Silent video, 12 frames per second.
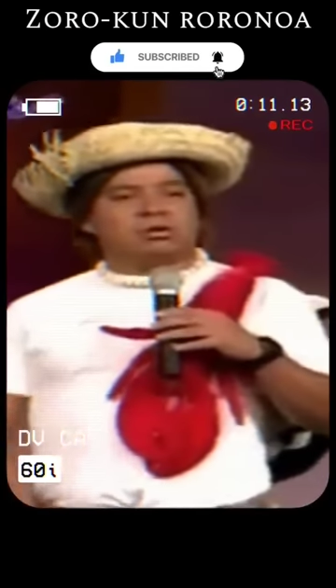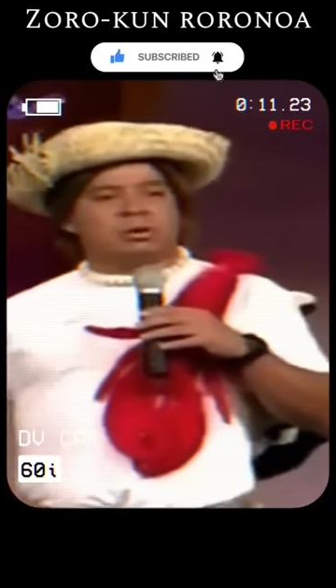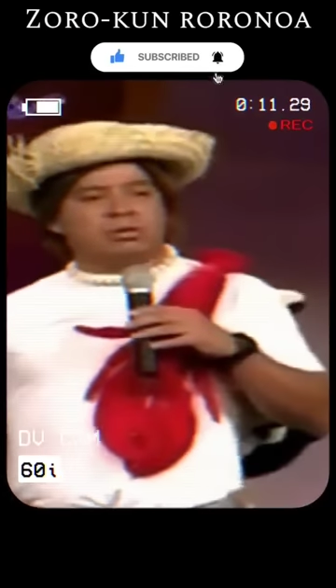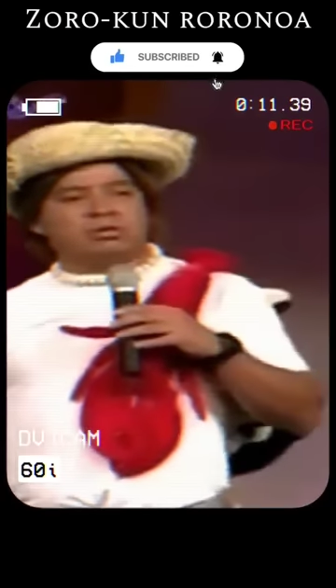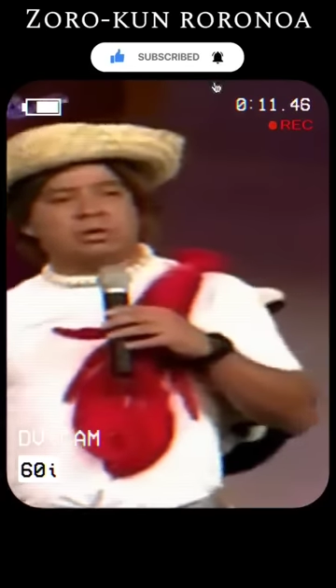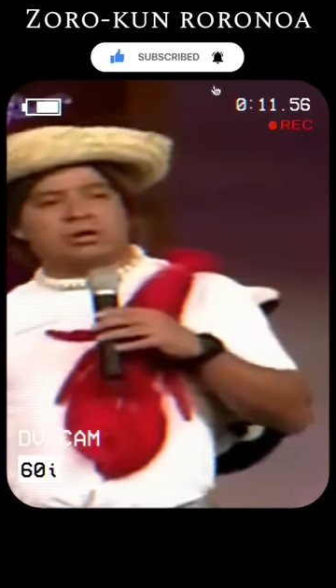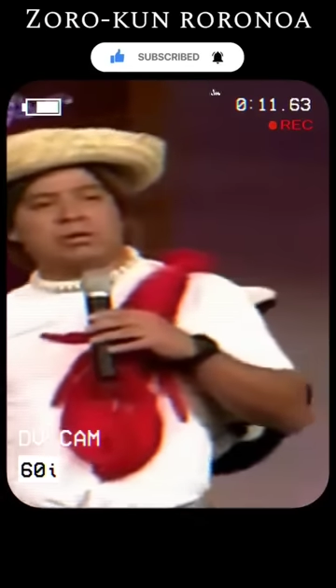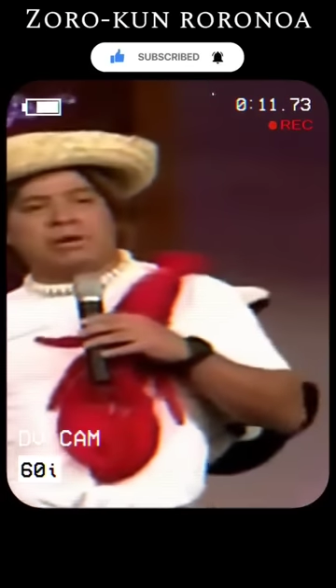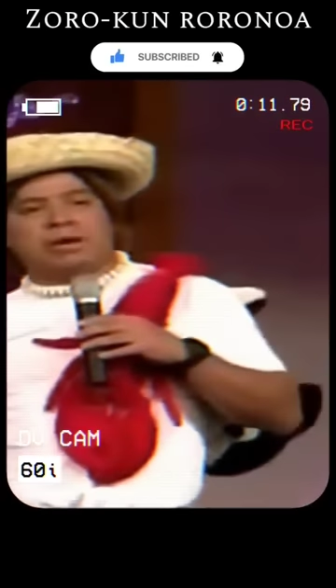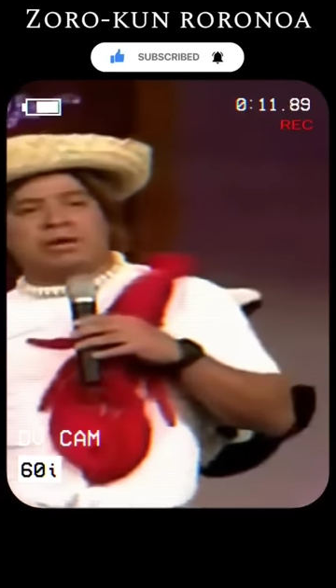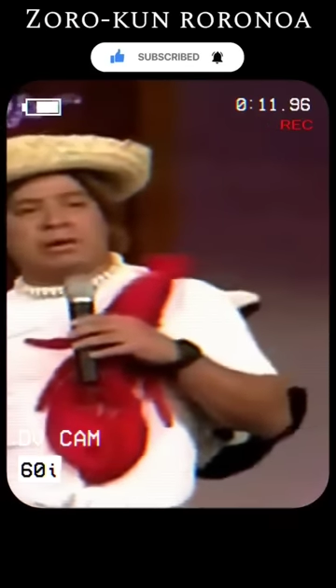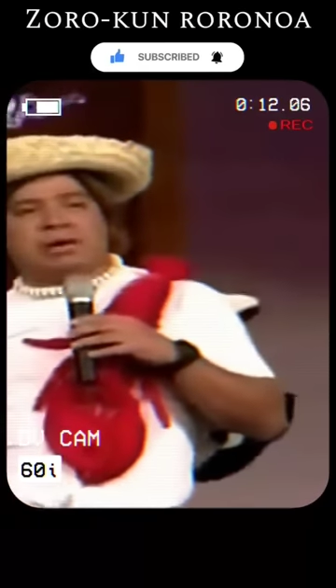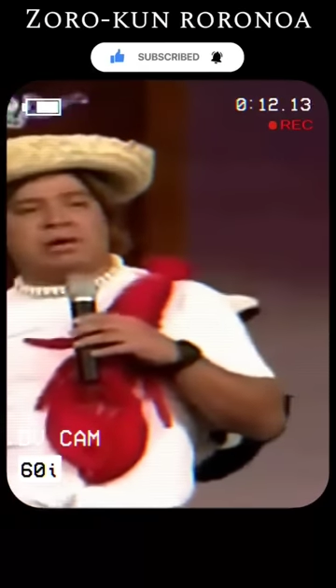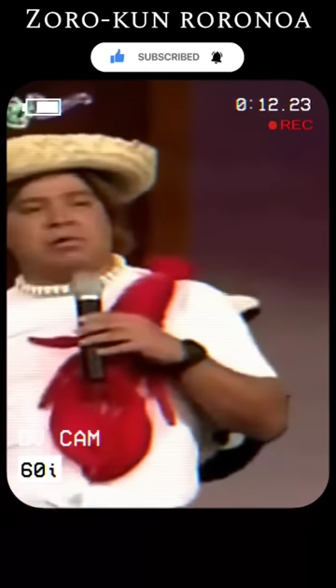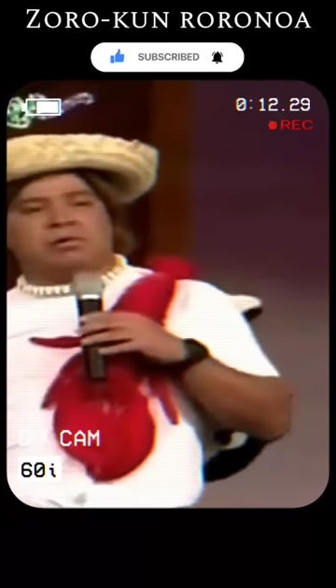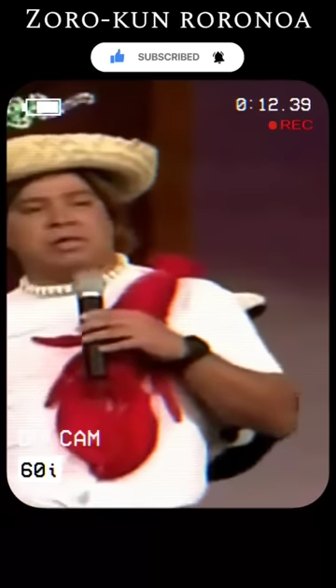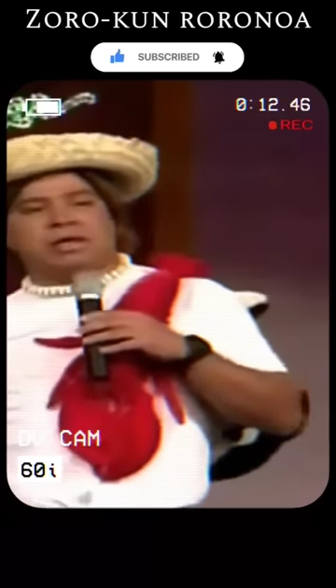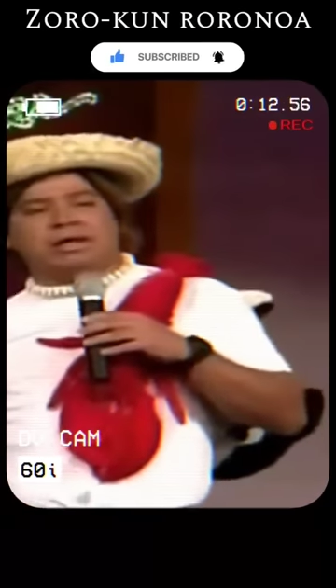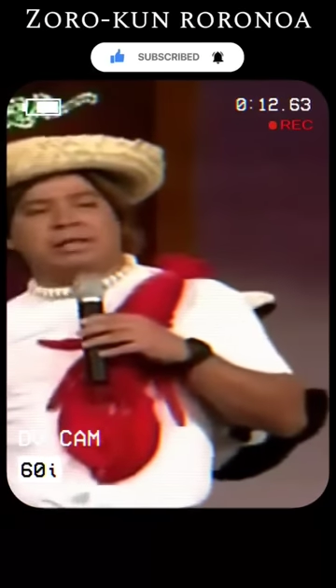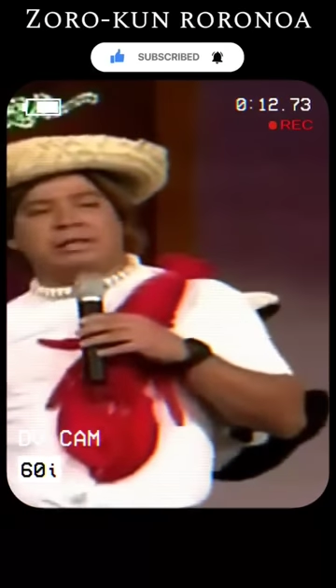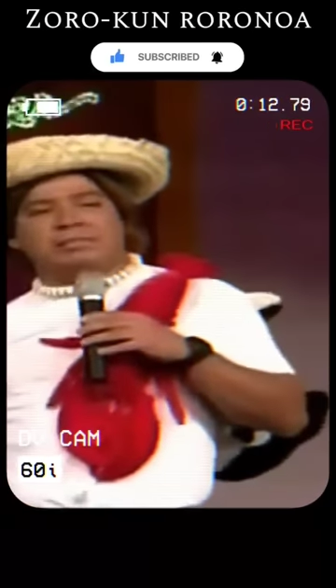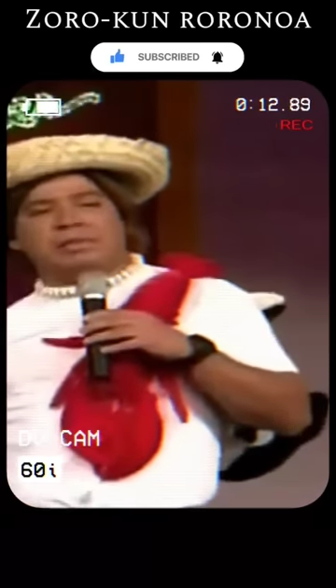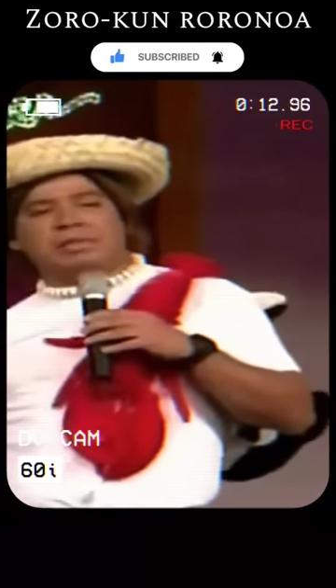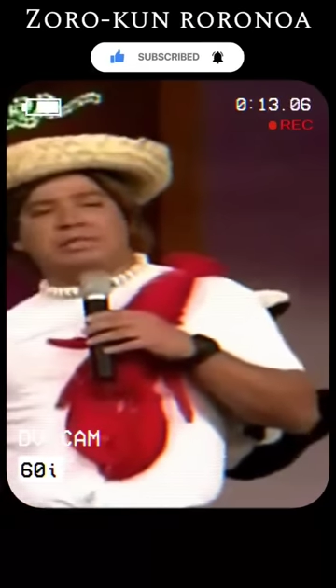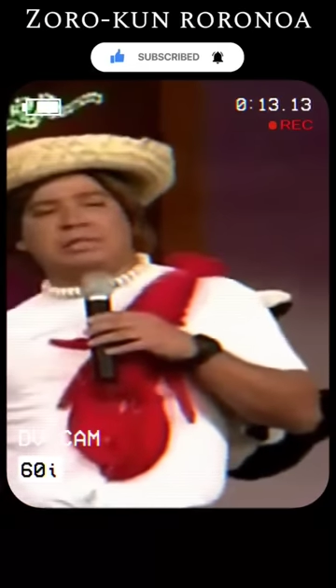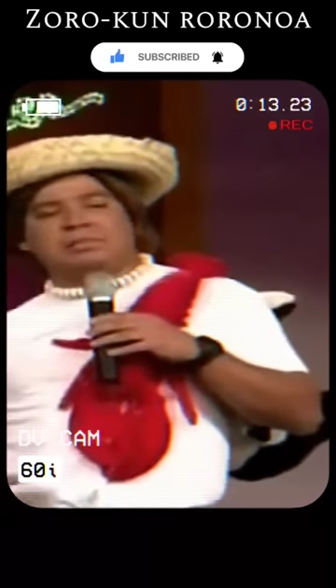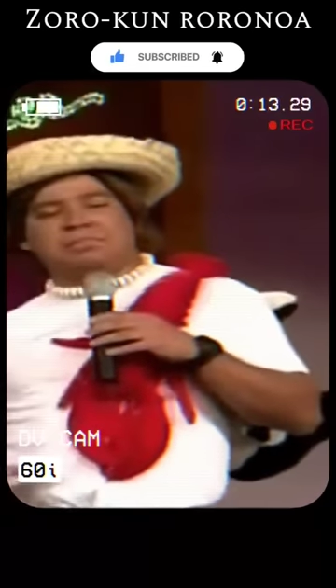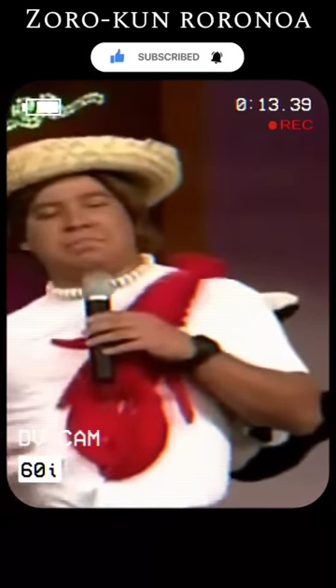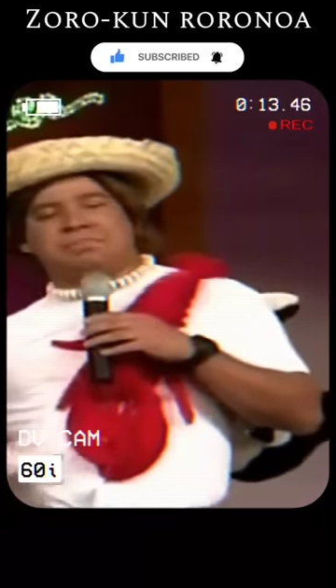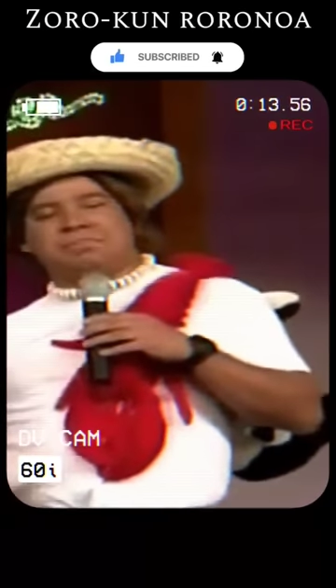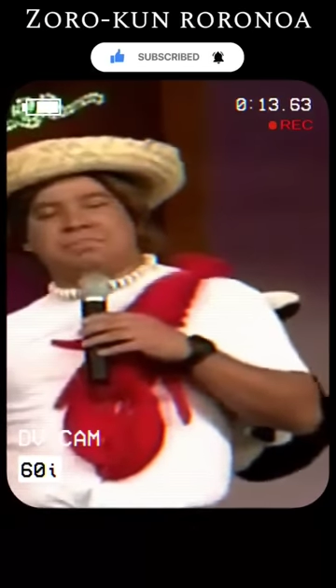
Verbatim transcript: Cuando quiero ver la hora en la oscuridad, me dice,